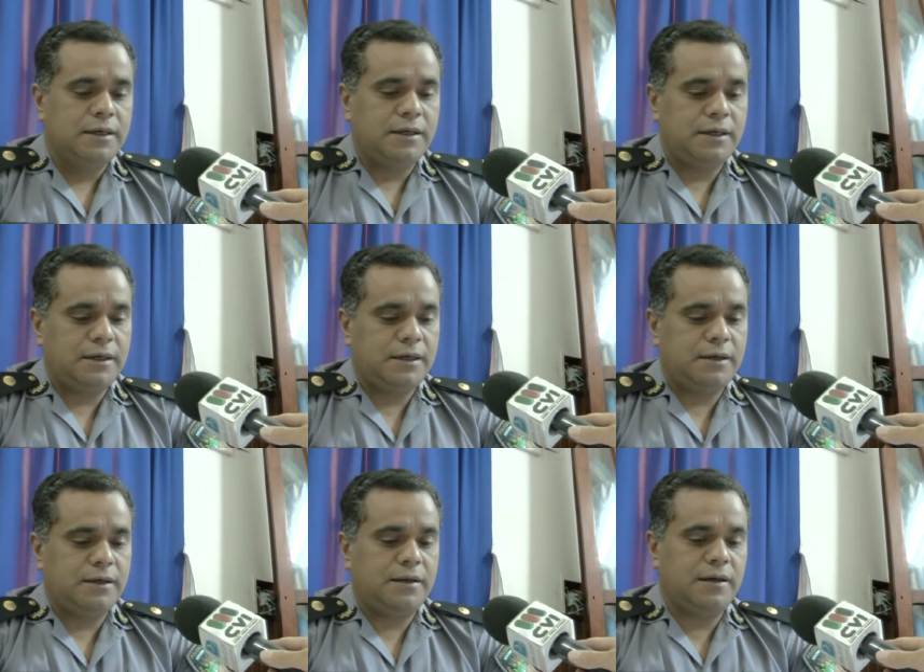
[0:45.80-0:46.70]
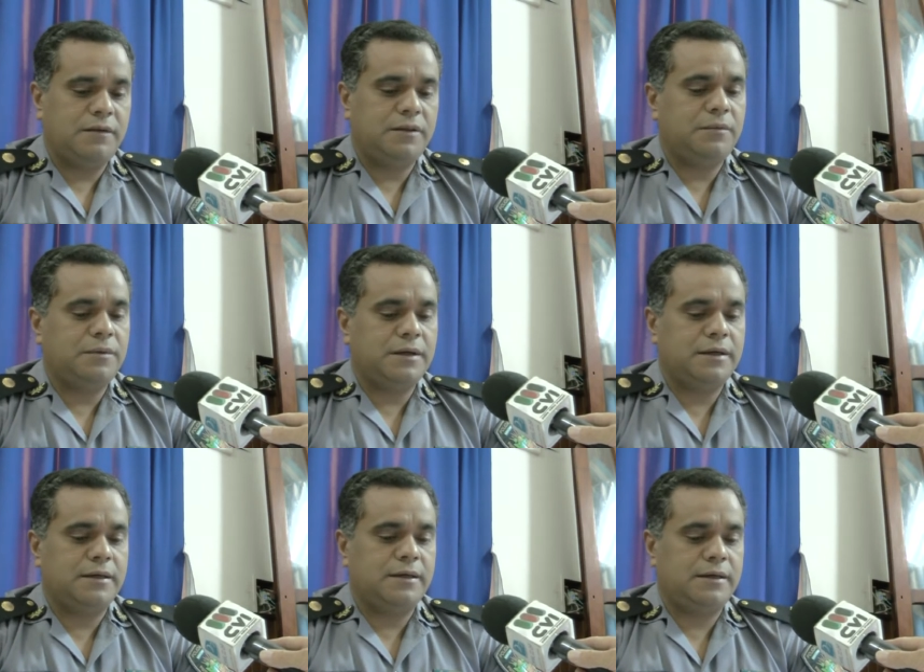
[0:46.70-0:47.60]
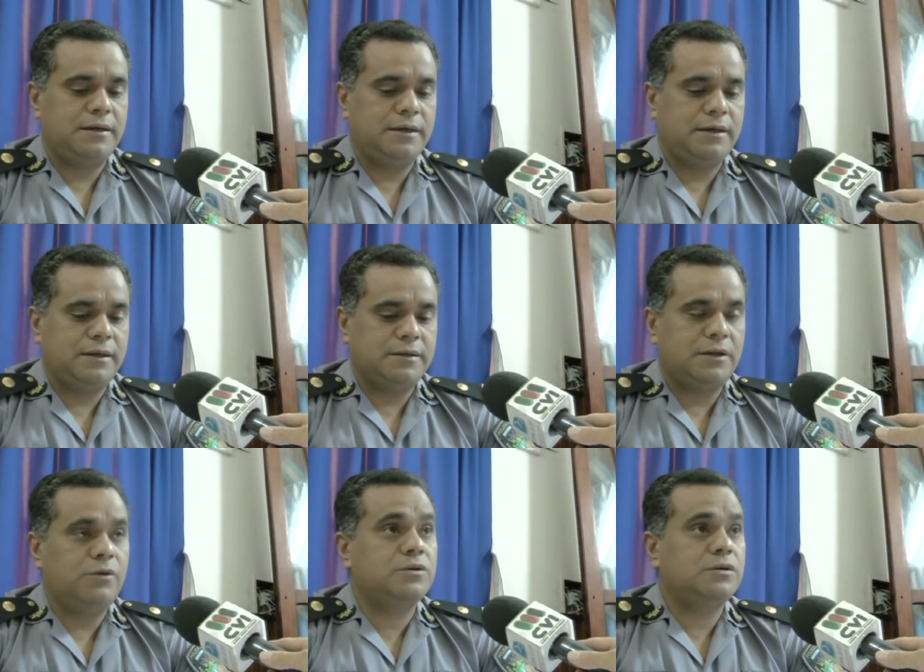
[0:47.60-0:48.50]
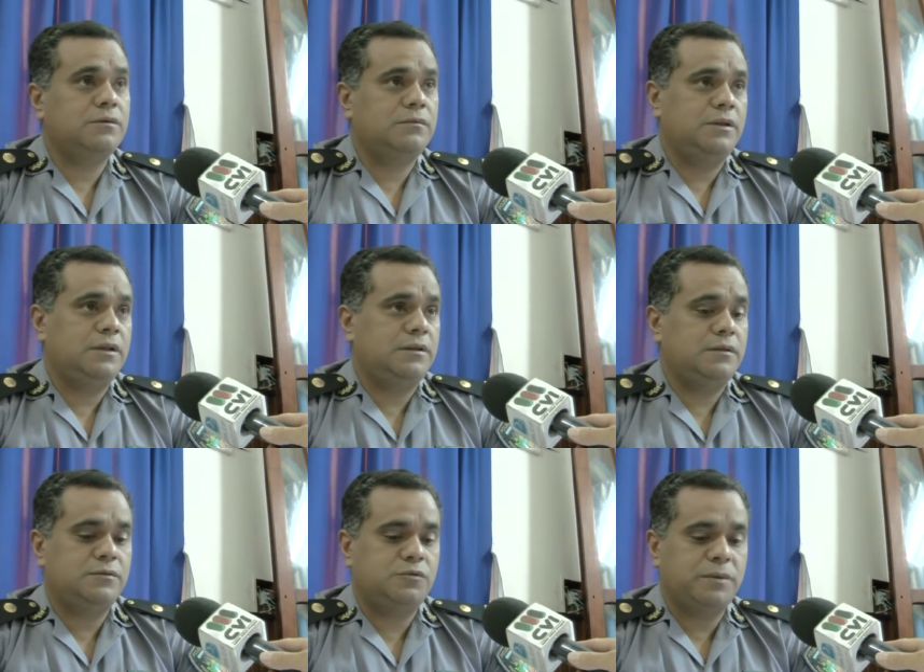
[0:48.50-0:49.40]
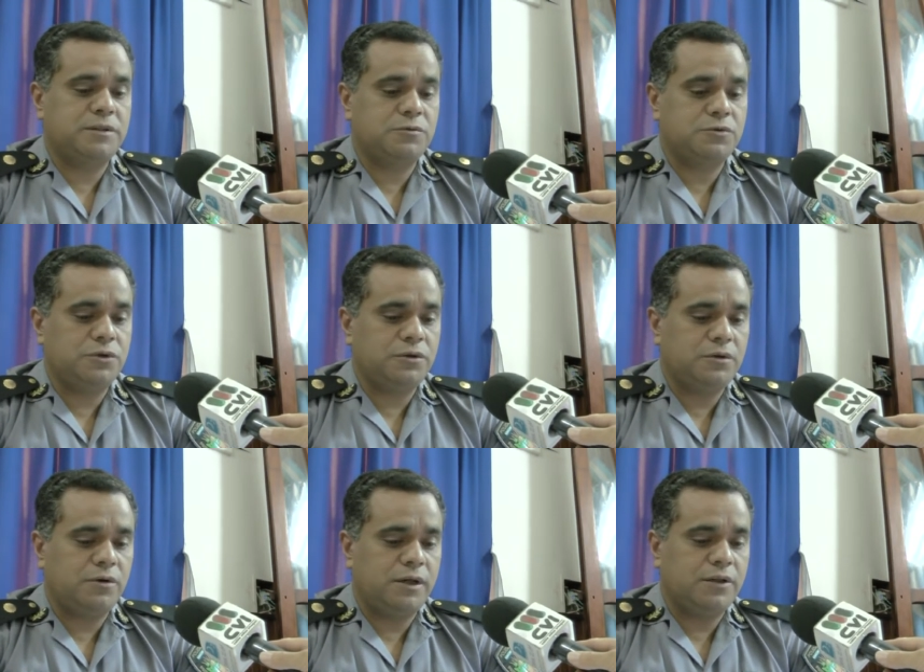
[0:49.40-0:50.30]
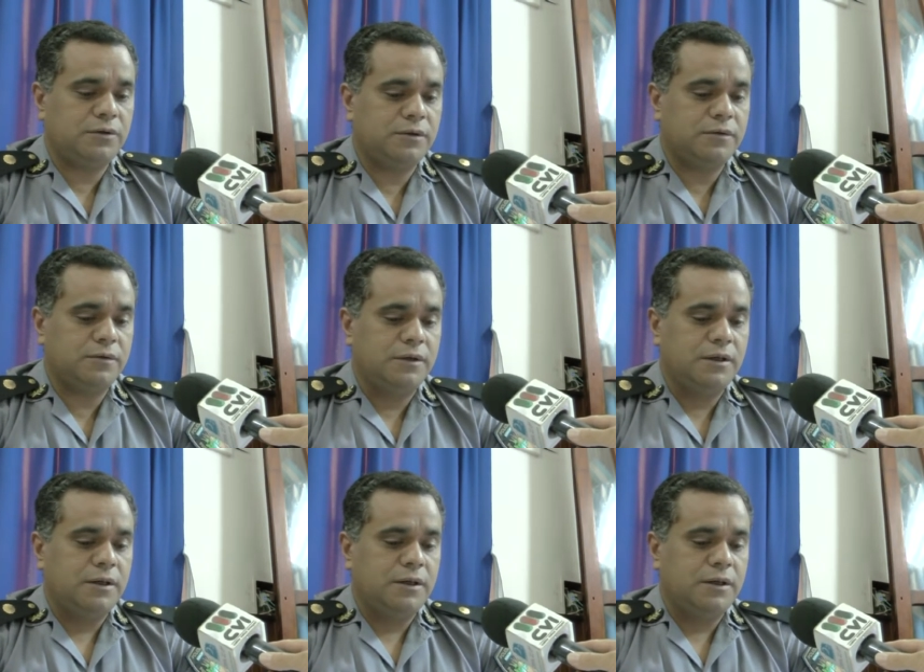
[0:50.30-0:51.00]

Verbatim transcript: la víctima eh, salió de su persecución, logrando